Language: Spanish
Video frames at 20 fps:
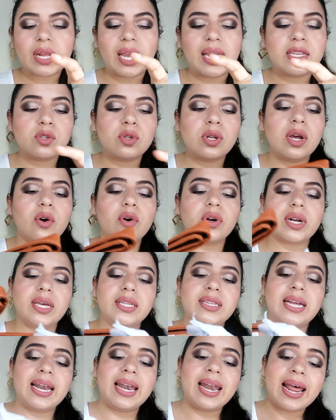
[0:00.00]
Es una
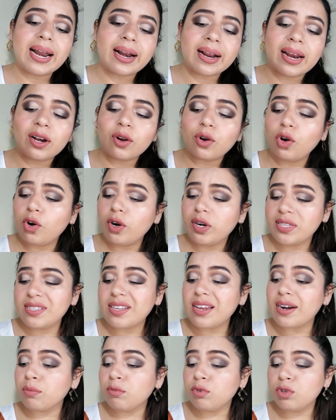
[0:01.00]
correita larga, el color
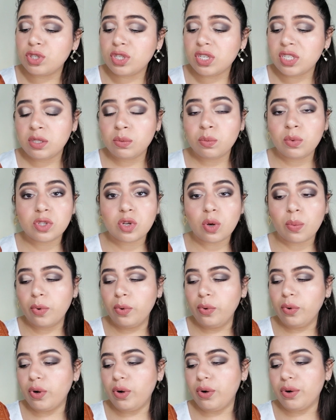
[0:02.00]
está hermosísimo, es
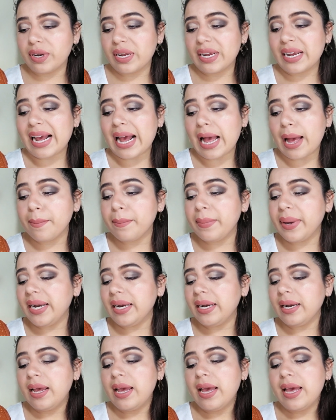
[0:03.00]
como un color
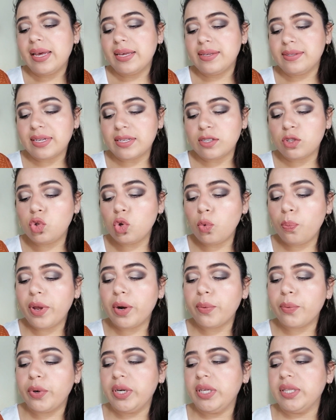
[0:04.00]
camel, está
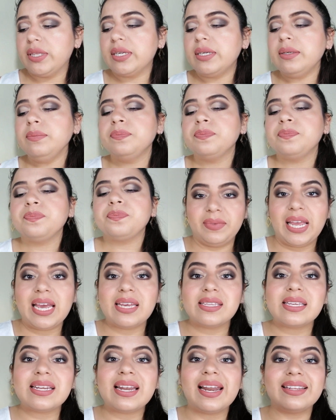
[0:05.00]
súper bonita.
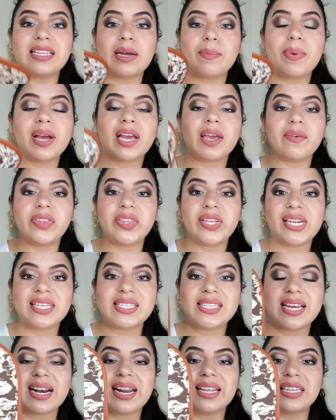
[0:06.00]
Esa es la tapa que vendría
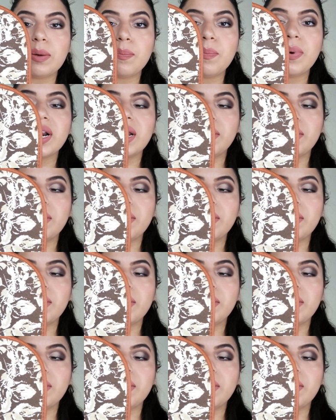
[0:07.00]
a ser la tapa